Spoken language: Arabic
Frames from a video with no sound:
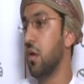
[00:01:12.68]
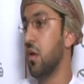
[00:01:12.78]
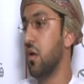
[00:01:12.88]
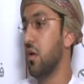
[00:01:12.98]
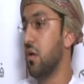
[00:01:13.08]

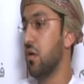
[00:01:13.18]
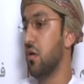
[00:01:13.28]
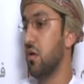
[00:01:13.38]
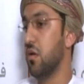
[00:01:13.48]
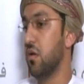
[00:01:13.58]

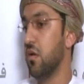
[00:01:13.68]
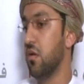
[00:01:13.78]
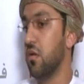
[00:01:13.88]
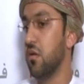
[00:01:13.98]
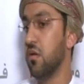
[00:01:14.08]

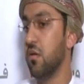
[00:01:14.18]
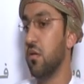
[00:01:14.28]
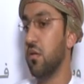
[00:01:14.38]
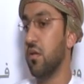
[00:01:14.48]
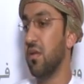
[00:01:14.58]

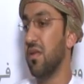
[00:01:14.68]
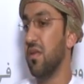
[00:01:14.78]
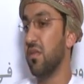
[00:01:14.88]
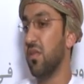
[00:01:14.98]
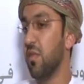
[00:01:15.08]
آه،
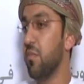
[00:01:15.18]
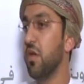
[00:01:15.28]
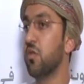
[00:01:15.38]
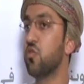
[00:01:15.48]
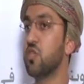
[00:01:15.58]

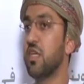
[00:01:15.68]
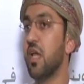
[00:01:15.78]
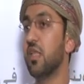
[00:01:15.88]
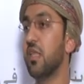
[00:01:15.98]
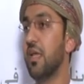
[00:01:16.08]
تضمنت
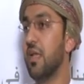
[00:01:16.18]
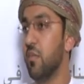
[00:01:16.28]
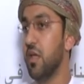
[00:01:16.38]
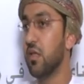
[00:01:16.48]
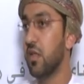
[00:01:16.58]
جزئيات
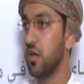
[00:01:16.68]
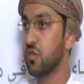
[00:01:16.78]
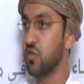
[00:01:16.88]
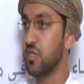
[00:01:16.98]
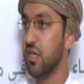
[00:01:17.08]
علميه
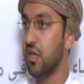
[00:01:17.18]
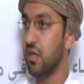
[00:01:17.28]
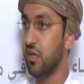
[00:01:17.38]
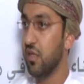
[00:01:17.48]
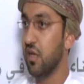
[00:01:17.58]

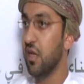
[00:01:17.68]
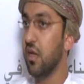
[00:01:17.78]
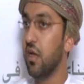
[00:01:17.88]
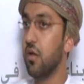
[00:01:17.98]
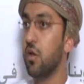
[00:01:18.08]
تخصصيه
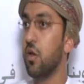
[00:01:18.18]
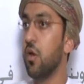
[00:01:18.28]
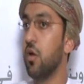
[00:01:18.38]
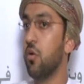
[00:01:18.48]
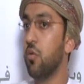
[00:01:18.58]
دقيقه
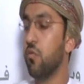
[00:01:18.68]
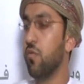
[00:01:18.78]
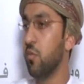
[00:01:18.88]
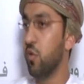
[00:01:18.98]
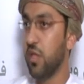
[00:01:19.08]

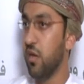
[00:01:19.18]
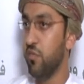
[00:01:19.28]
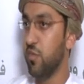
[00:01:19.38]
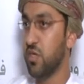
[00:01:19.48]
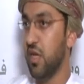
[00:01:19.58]
وفي
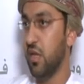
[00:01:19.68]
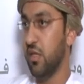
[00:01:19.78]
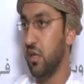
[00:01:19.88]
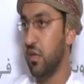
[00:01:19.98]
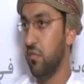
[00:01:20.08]
مختلف
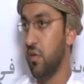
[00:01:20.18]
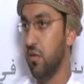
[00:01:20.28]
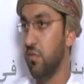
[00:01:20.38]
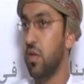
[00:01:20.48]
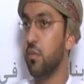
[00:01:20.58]
مجالات يعني
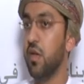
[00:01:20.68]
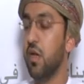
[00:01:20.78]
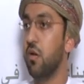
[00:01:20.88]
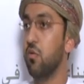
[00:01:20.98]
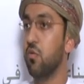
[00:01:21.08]
في في
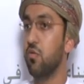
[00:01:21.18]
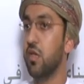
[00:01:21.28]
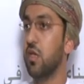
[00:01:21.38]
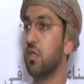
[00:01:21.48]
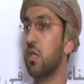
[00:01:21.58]
البناء
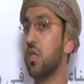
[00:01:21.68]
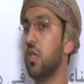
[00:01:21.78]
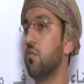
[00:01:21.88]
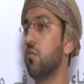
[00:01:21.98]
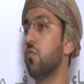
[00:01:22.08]
وفي
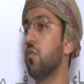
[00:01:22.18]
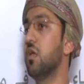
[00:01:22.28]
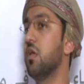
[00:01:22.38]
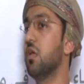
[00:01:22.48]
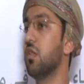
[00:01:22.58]
التكييف
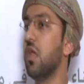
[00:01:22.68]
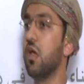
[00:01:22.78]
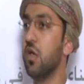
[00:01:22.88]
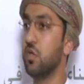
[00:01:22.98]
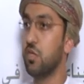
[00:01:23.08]
وفي
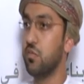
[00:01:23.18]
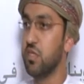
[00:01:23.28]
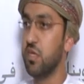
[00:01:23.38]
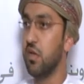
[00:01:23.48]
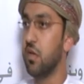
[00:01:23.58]
الطاقه
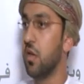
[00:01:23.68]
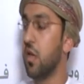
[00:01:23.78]
الشمسيه